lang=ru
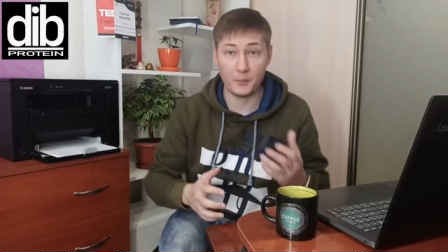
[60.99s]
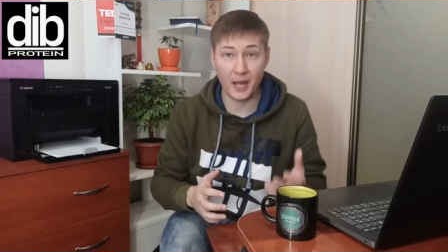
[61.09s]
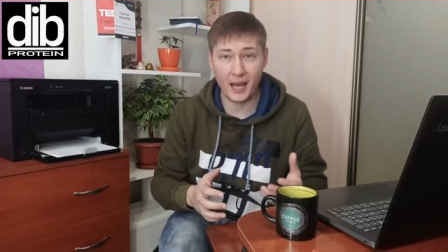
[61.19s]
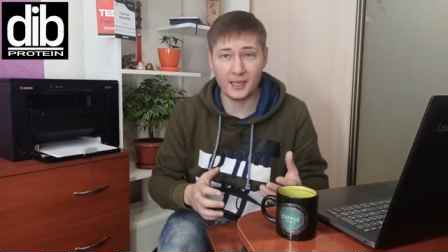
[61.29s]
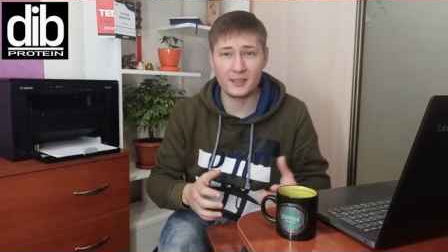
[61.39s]

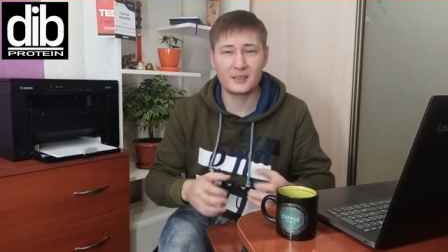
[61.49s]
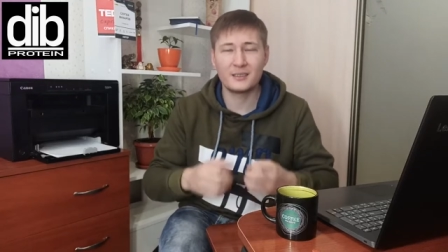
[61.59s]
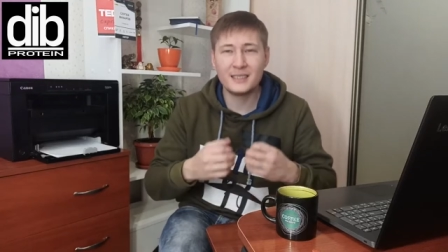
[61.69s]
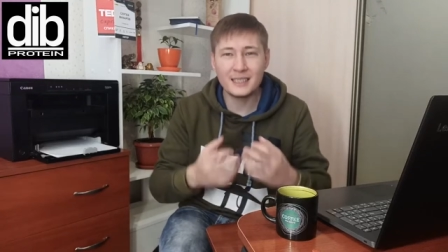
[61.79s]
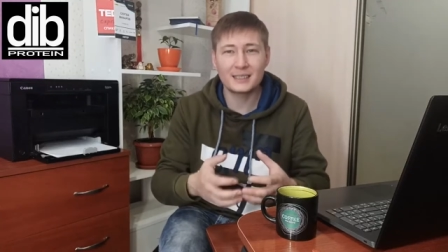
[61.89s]
пиарить.
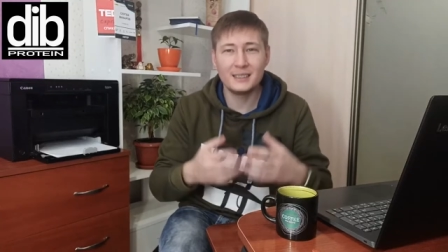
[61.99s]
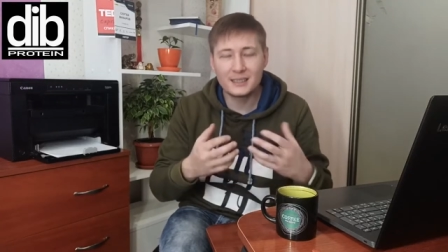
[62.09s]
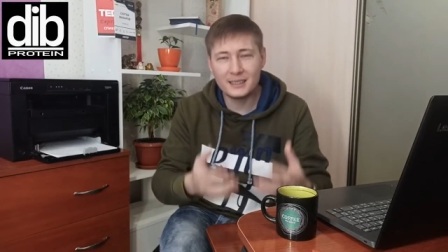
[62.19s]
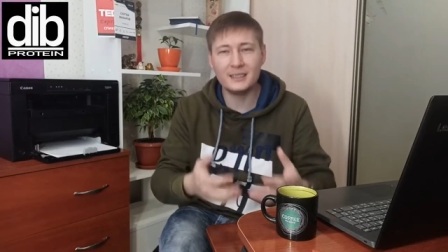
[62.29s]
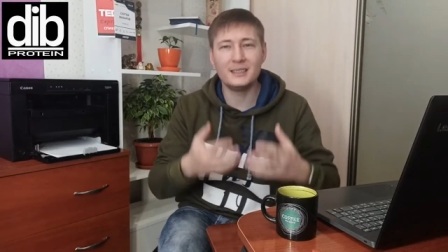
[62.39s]
Если
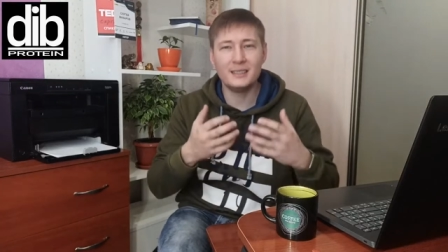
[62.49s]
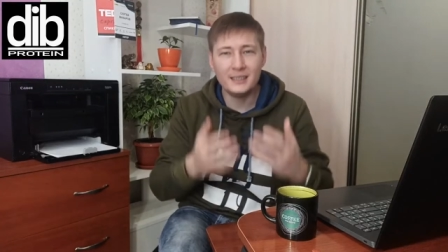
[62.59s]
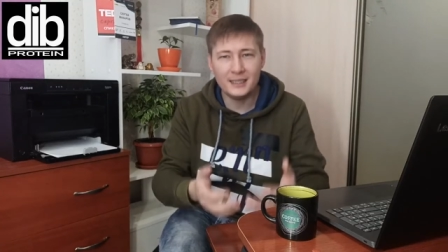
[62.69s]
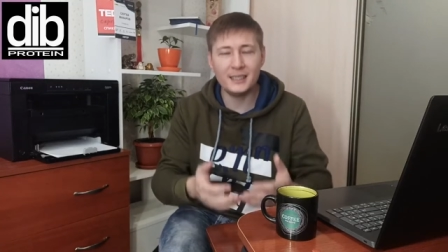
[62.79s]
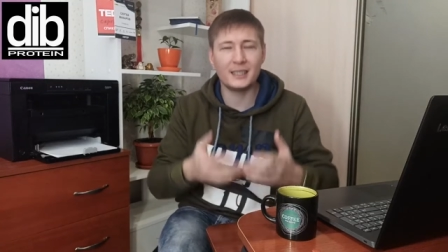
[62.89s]
ты
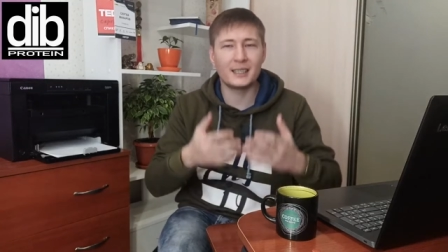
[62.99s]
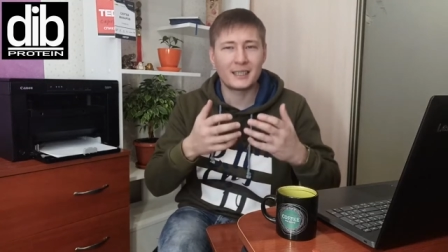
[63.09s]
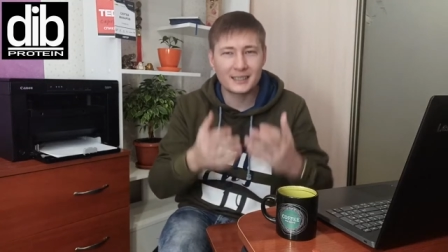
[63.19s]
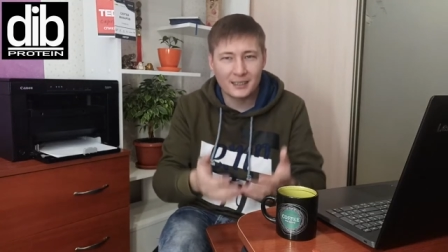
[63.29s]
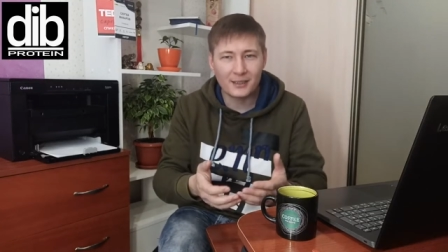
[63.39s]
не
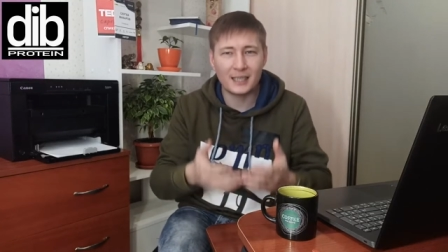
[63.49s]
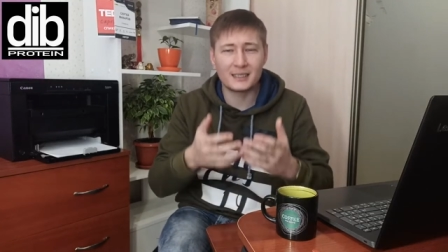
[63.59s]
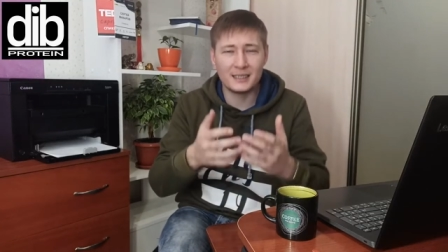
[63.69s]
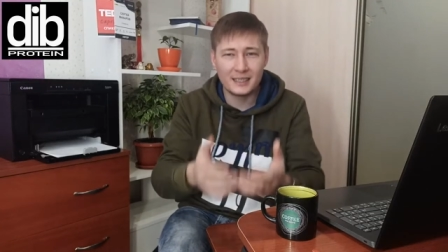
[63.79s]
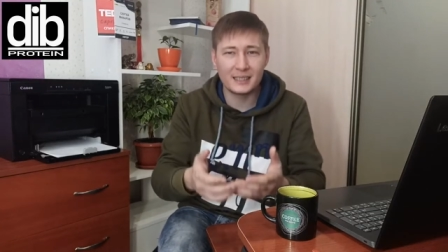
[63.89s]

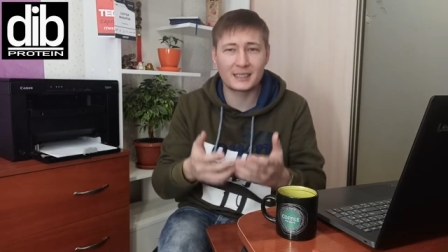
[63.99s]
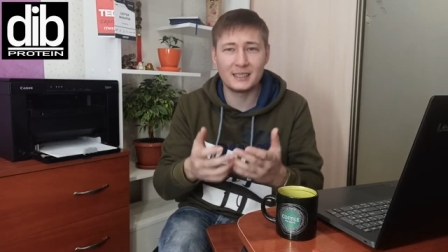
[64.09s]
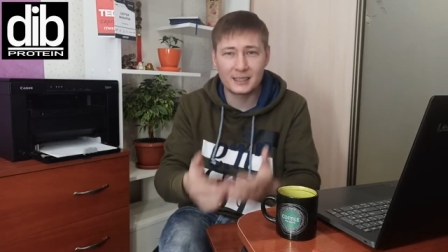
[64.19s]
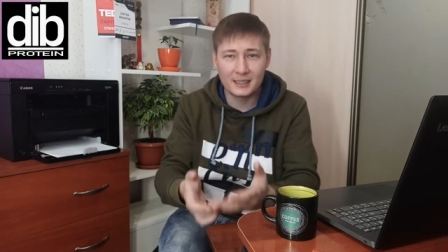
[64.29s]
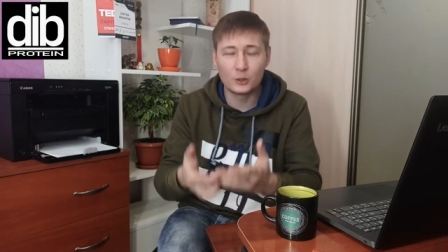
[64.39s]
основатель,
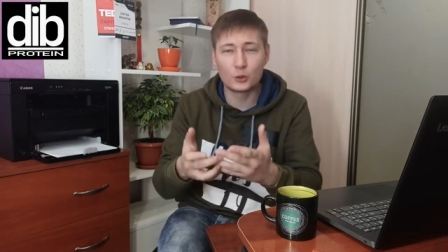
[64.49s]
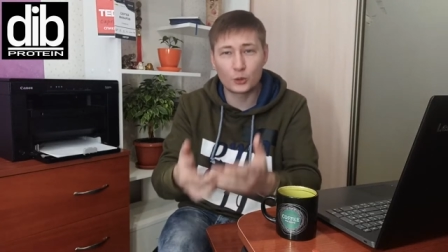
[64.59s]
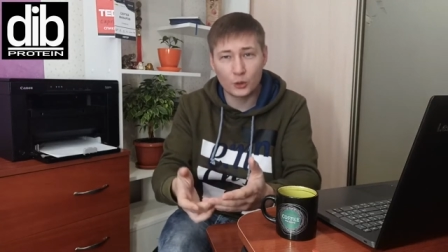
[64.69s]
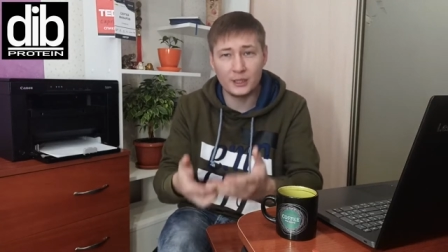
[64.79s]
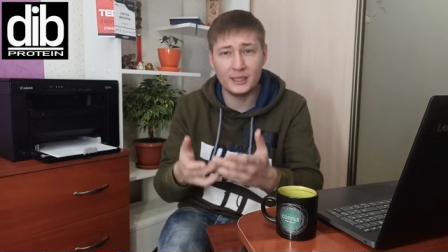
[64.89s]
если ты
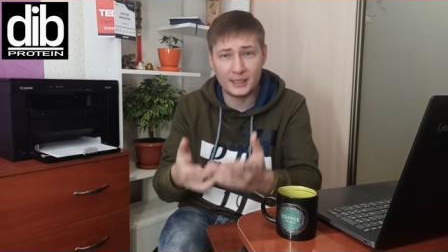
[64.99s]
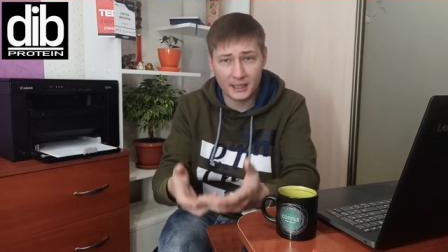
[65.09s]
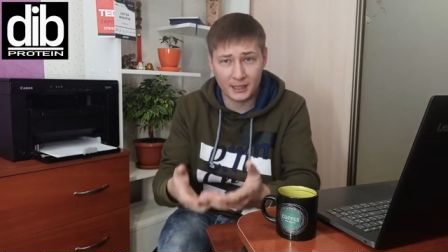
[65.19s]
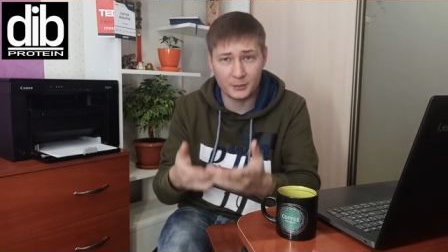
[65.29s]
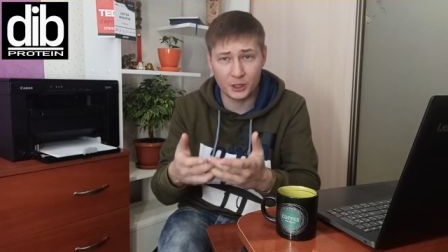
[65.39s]
душой и
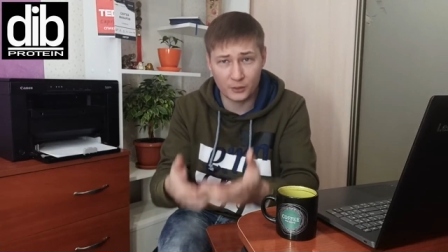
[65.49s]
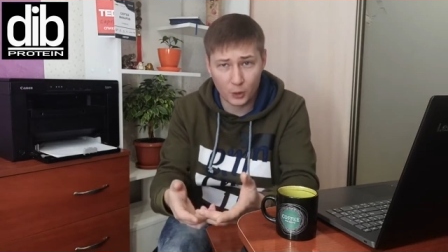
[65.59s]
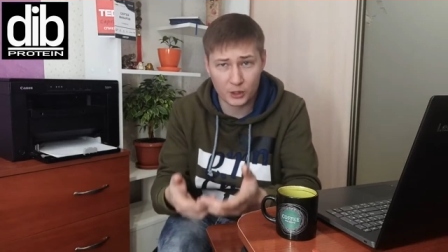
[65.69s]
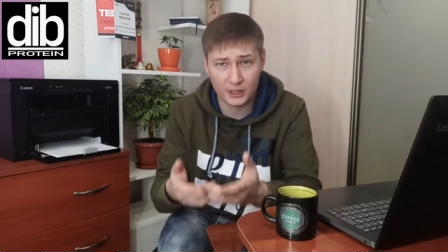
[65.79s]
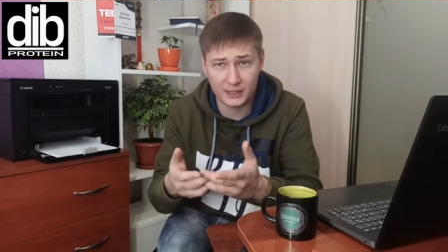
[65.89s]
телом не
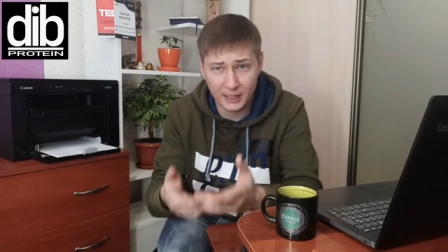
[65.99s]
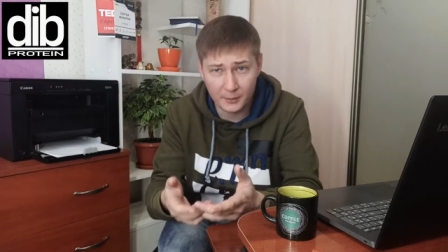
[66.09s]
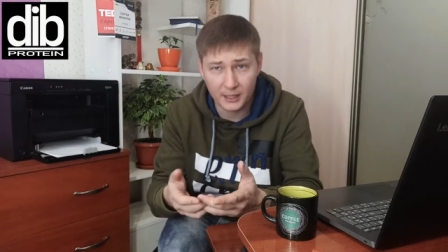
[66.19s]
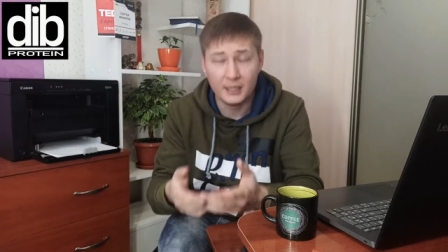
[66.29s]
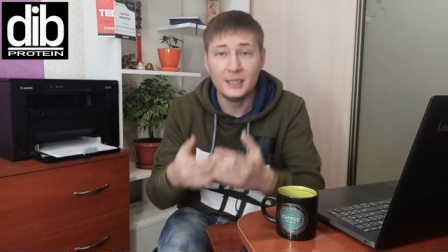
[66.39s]
живешь этой
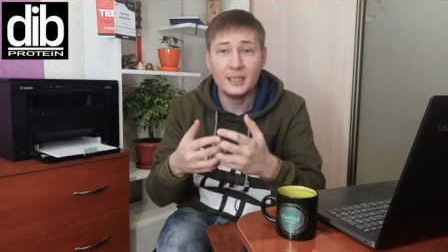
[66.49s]
темой,